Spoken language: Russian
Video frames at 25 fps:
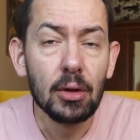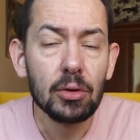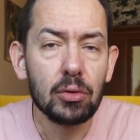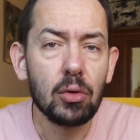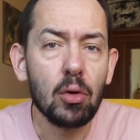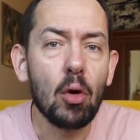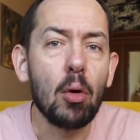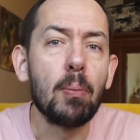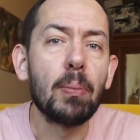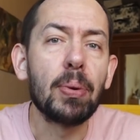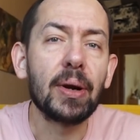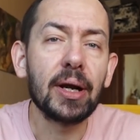
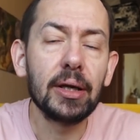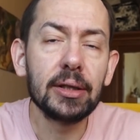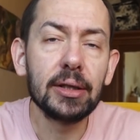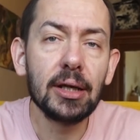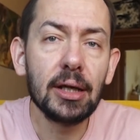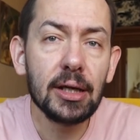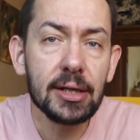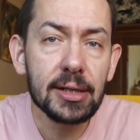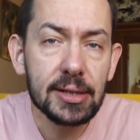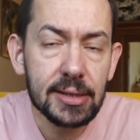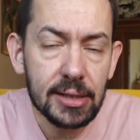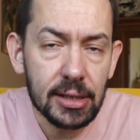то
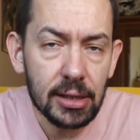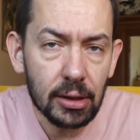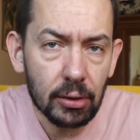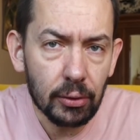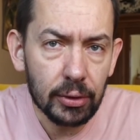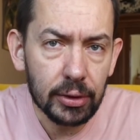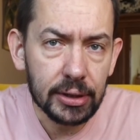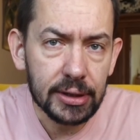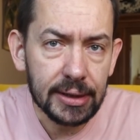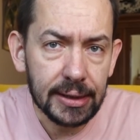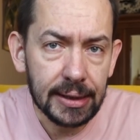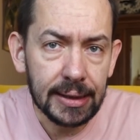
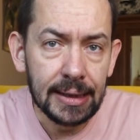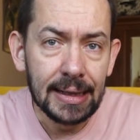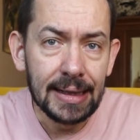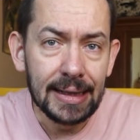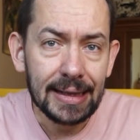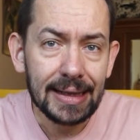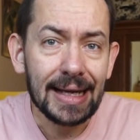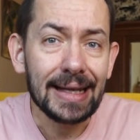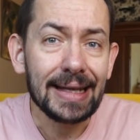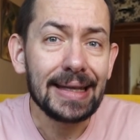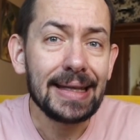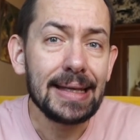проанализируйте,
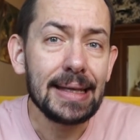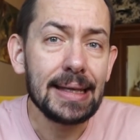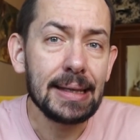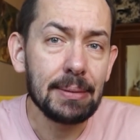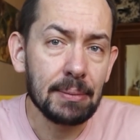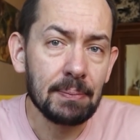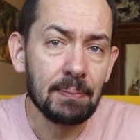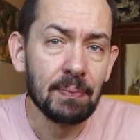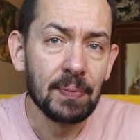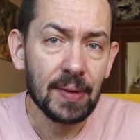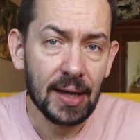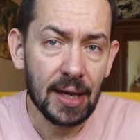
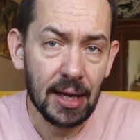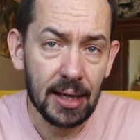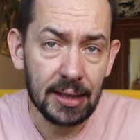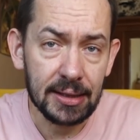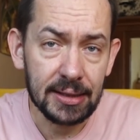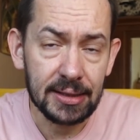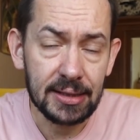какие э,